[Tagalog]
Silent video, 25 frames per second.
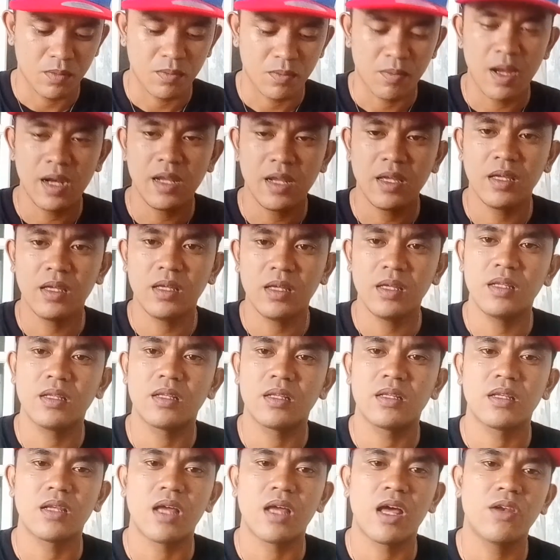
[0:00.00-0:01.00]
bali
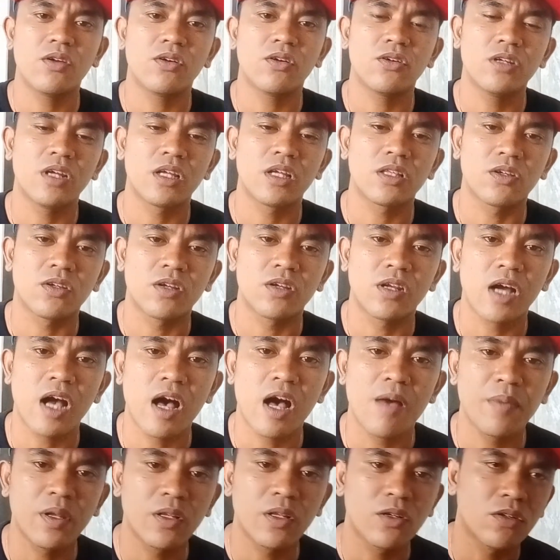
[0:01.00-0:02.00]
ano ko na to
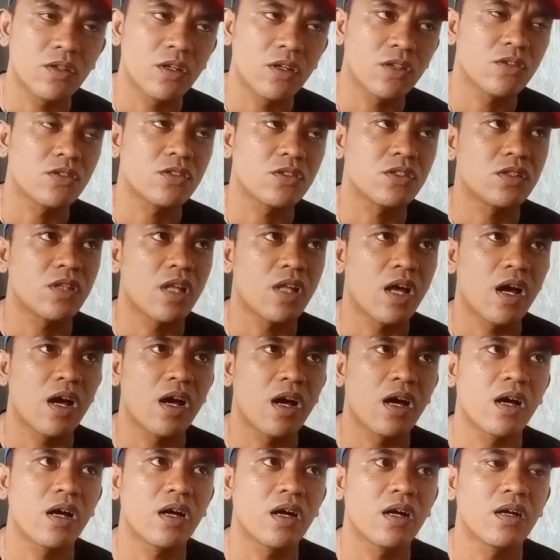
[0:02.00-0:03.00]
nagamit ko na to
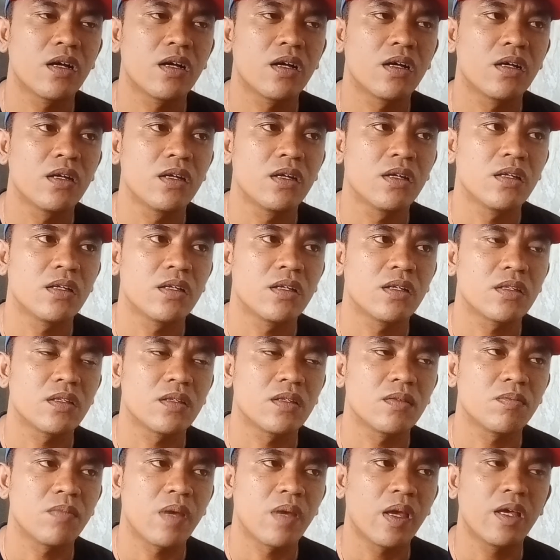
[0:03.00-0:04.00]
ng
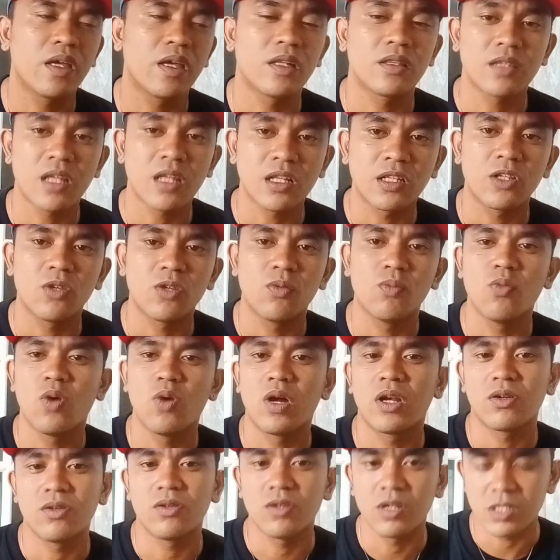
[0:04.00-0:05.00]
may git tatlong
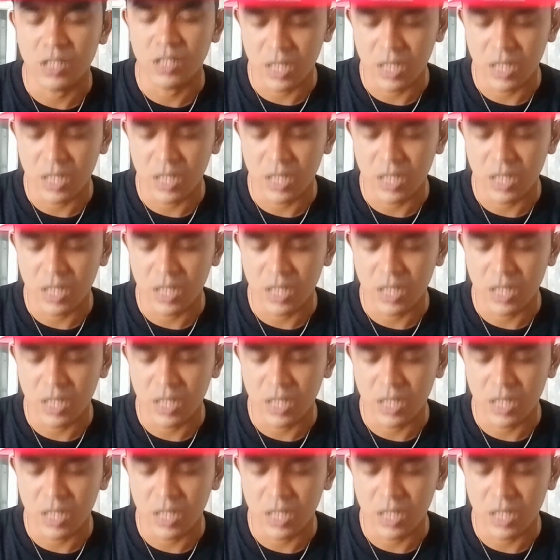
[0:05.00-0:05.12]
buwan ko na